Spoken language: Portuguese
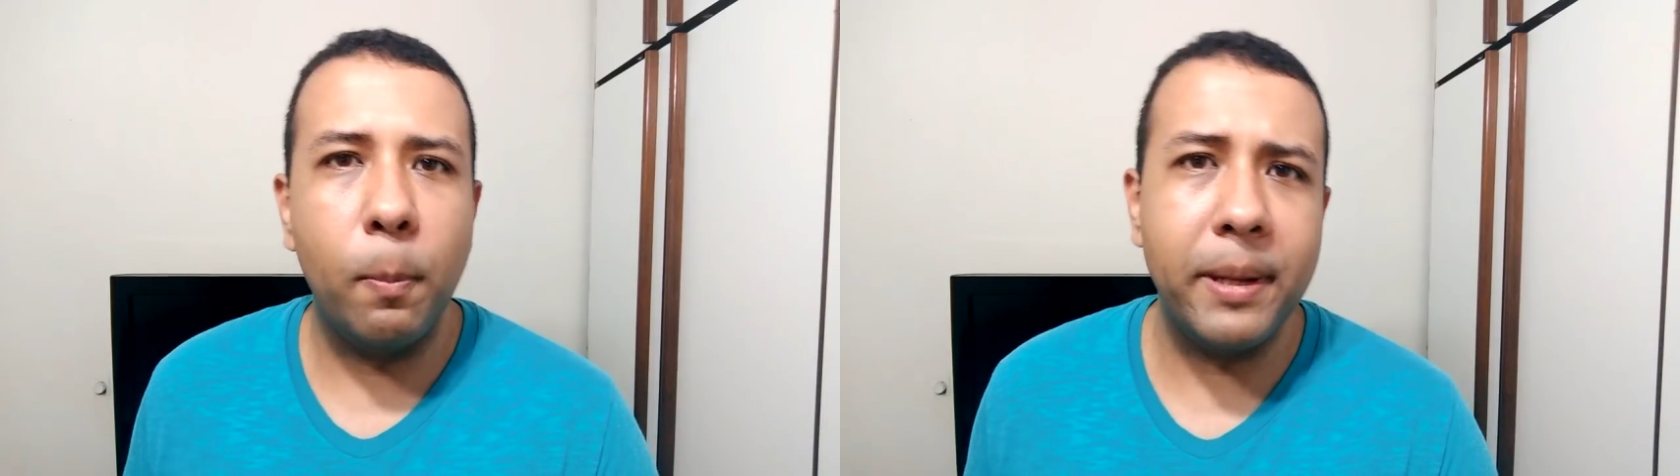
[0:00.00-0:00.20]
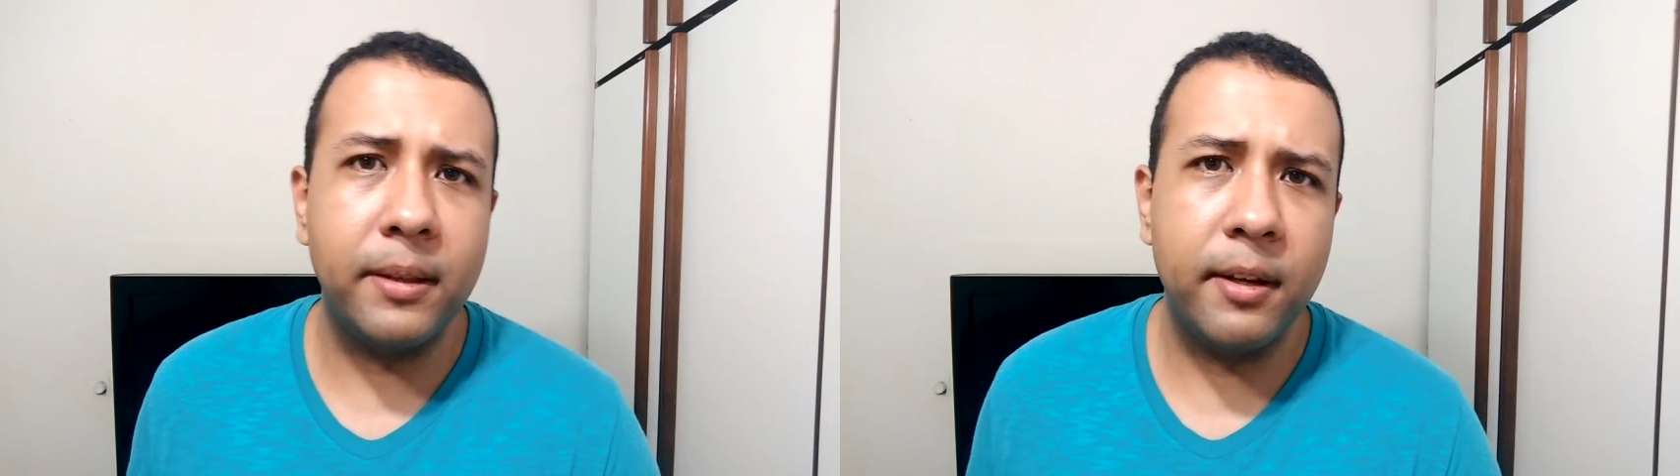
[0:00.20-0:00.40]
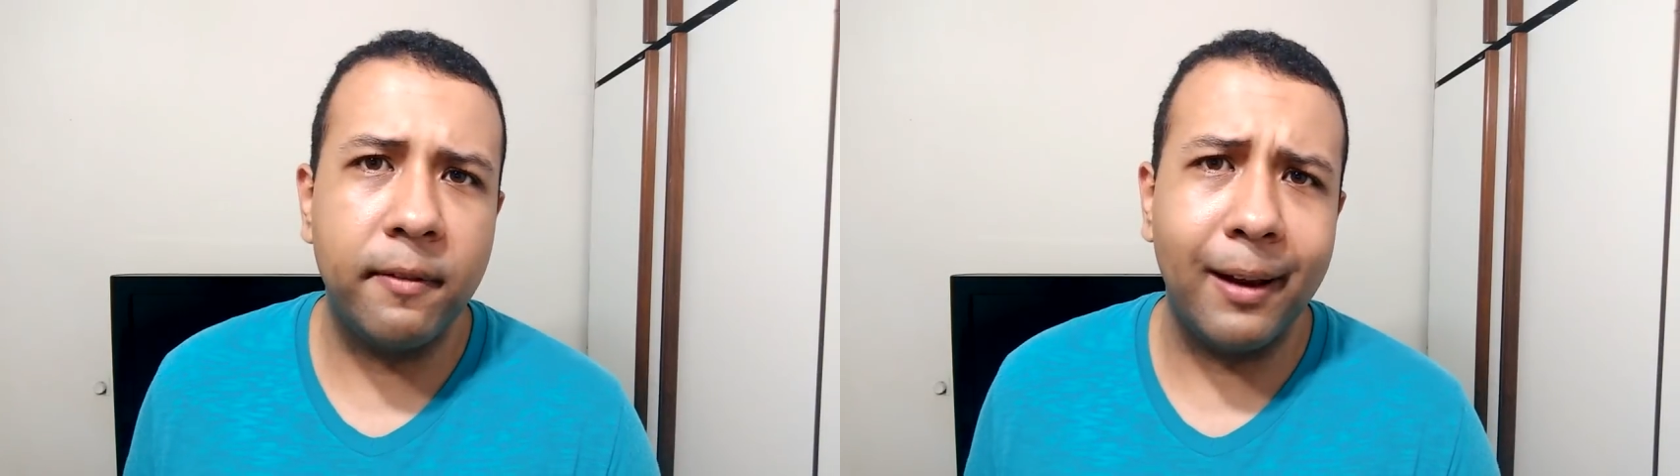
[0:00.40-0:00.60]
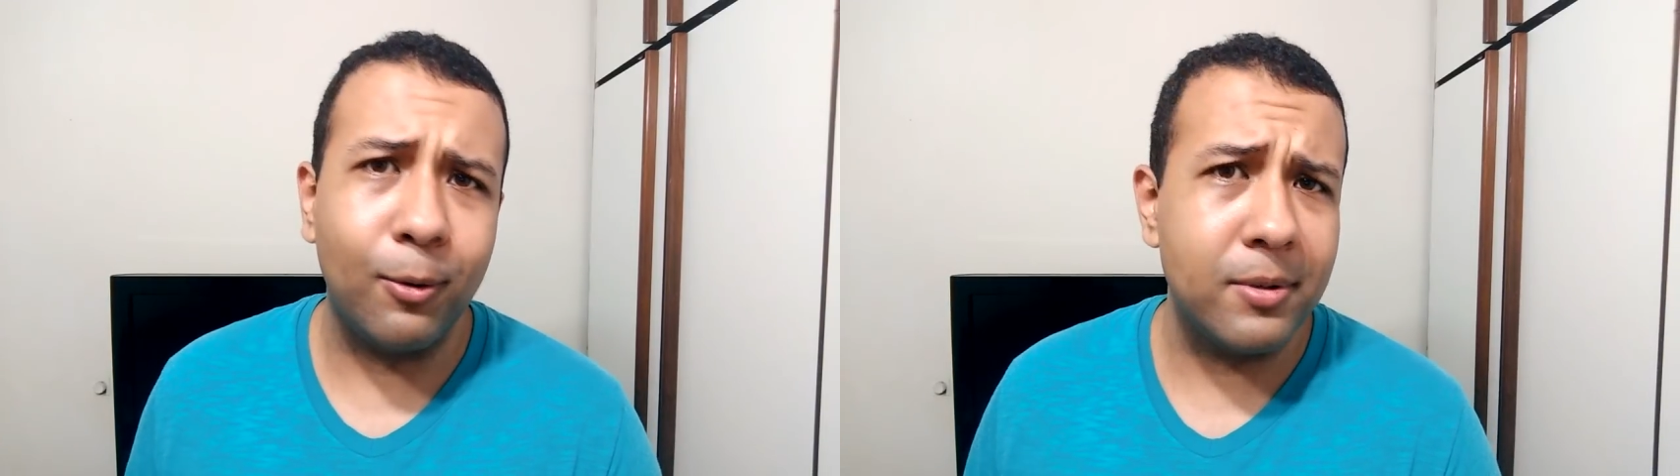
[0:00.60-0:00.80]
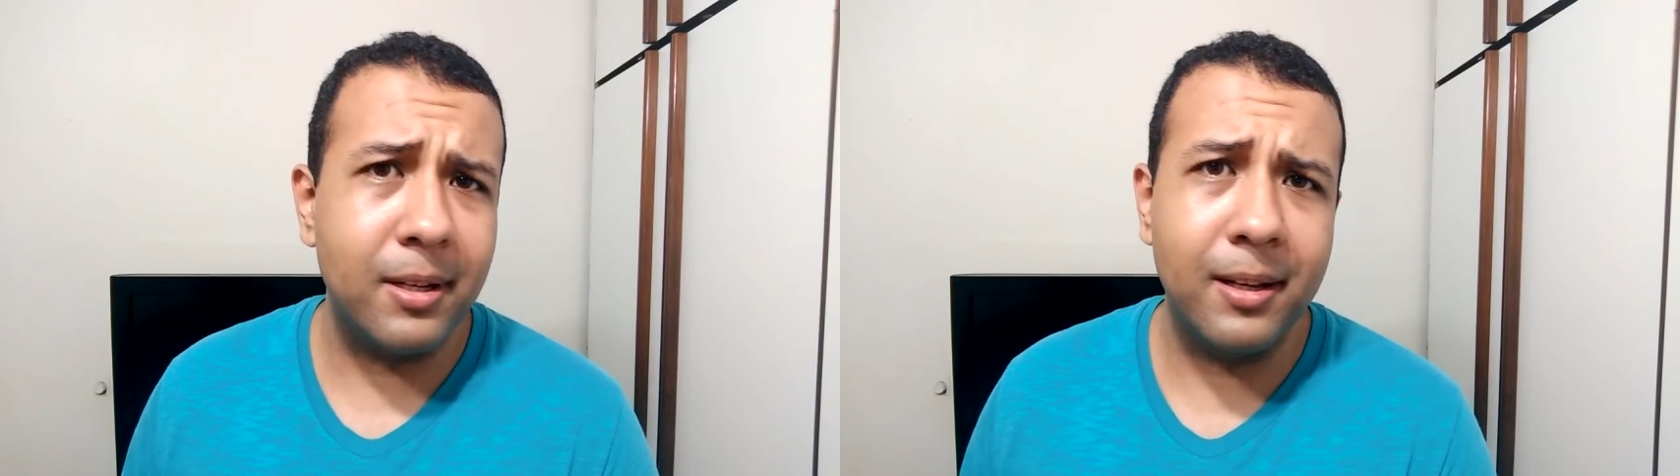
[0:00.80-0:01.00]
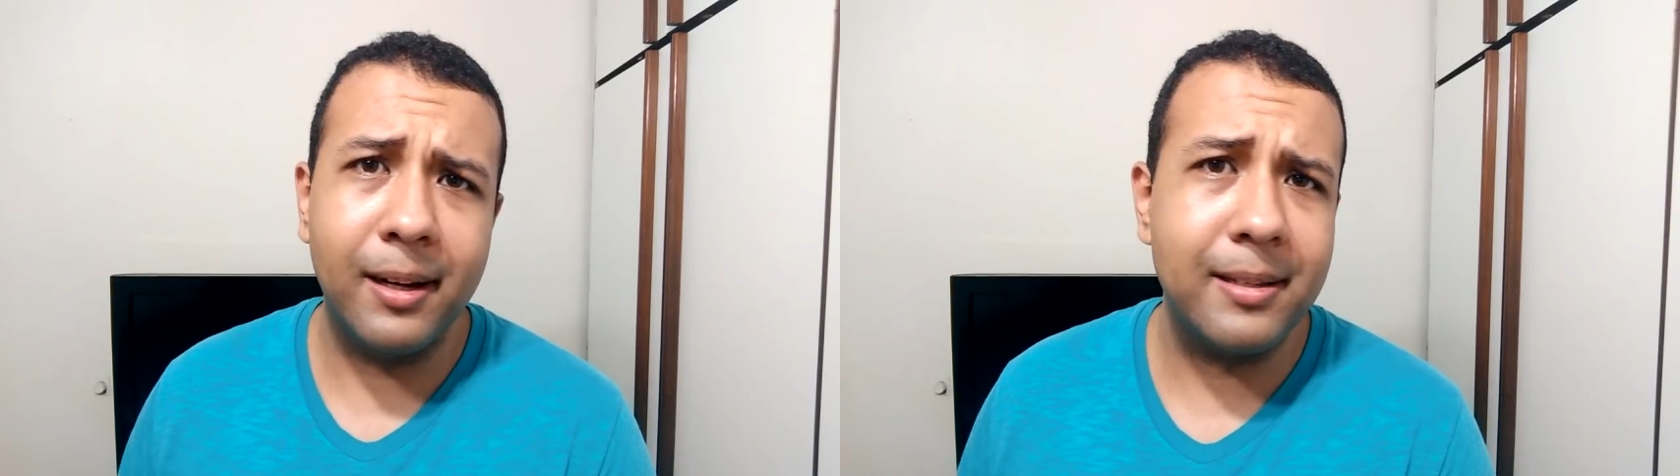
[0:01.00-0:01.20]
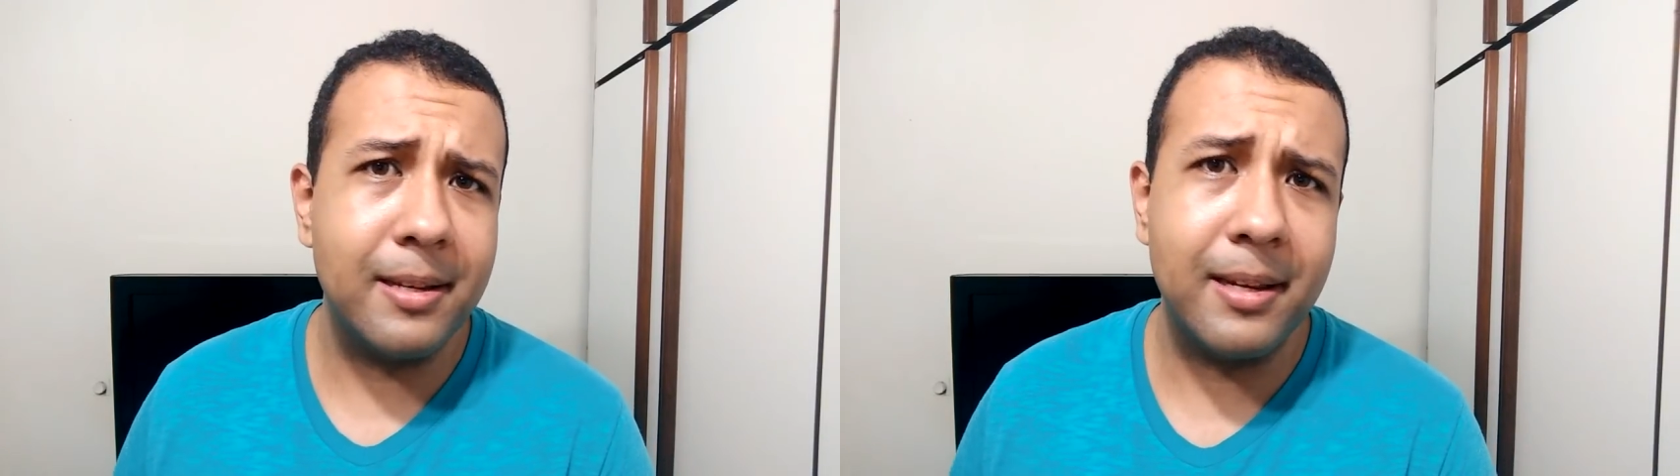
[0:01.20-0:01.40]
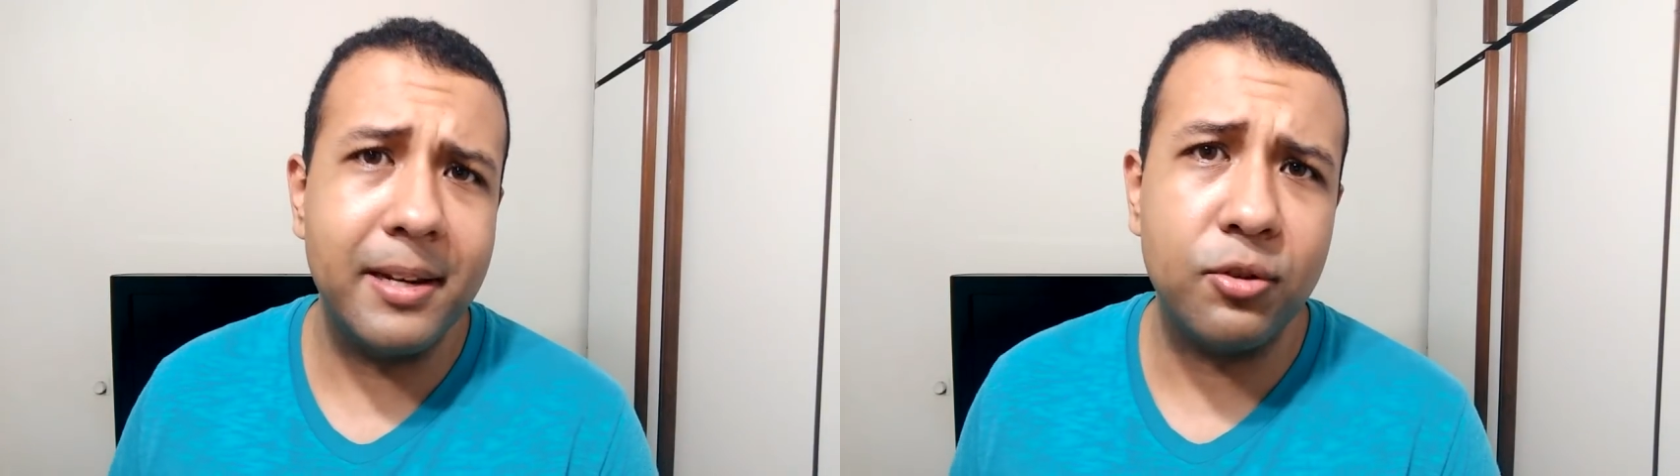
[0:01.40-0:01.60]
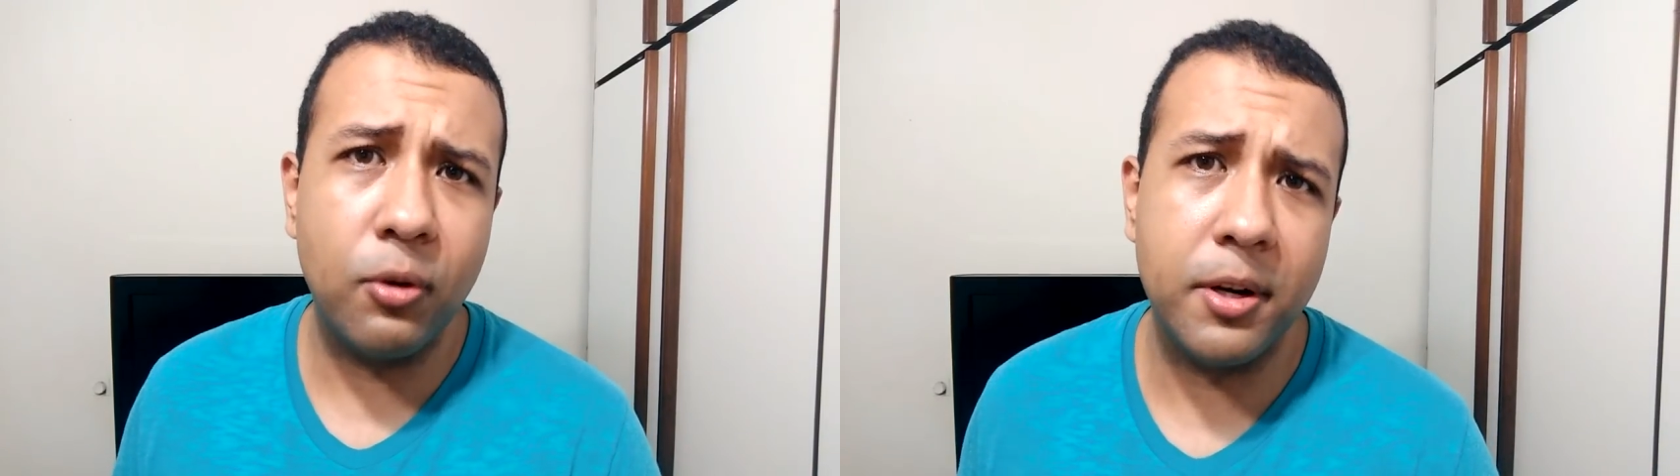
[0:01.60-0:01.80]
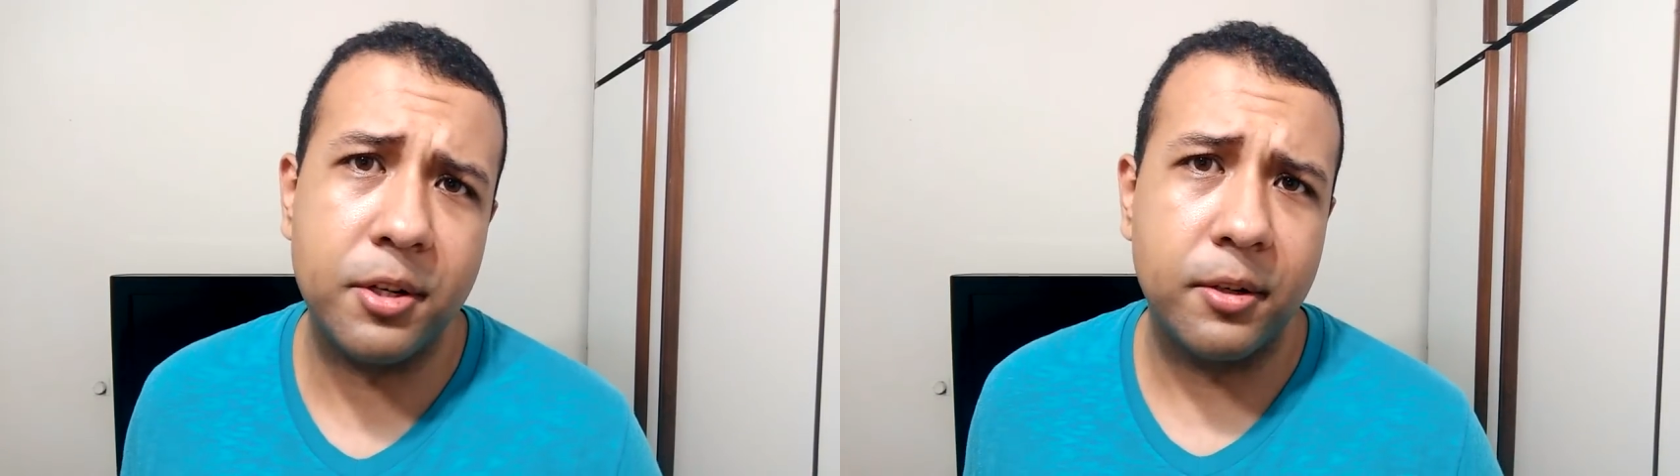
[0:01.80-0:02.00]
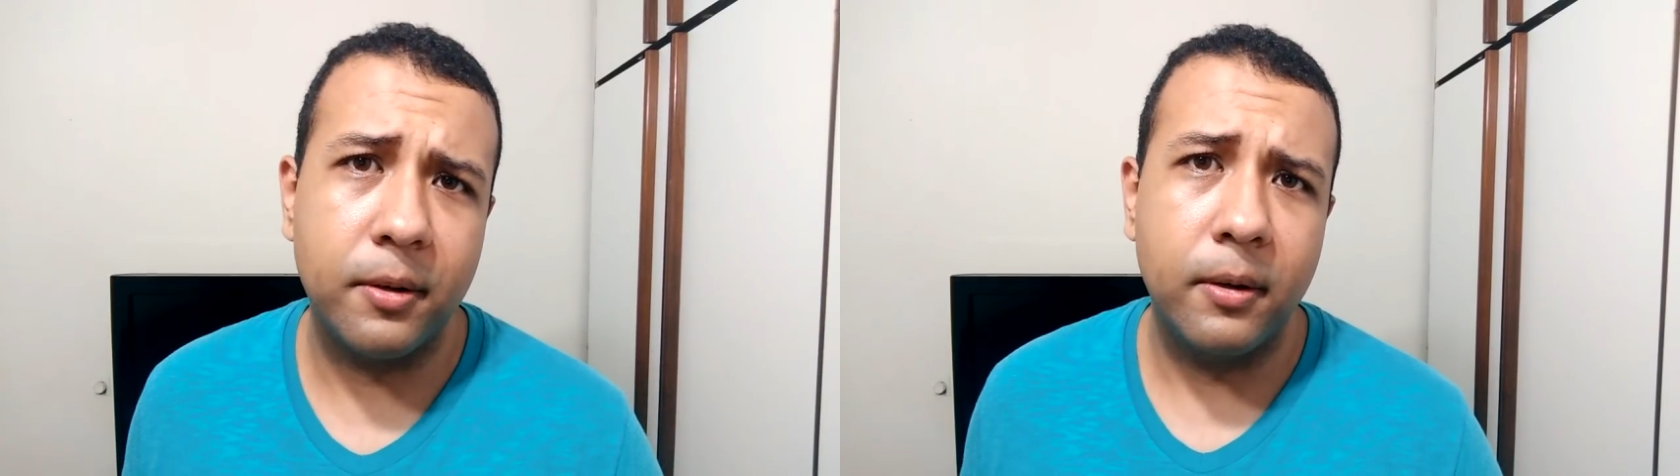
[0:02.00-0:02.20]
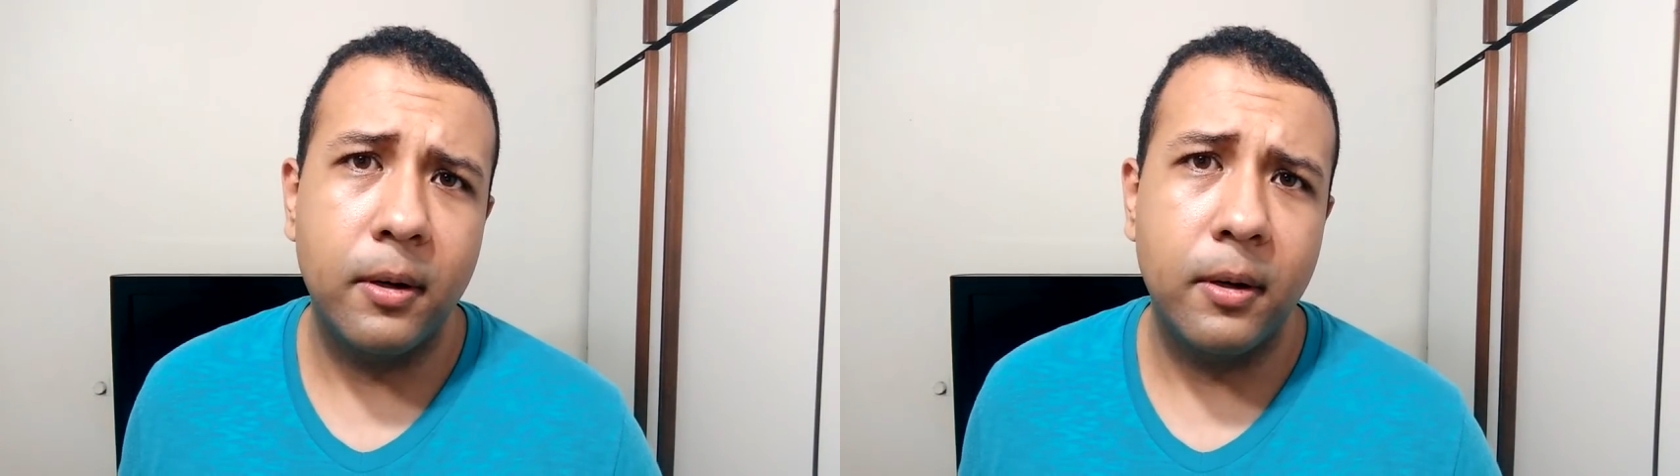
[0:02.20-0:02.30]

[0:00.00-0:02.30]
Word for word: PT vai conseguir nessas eleições.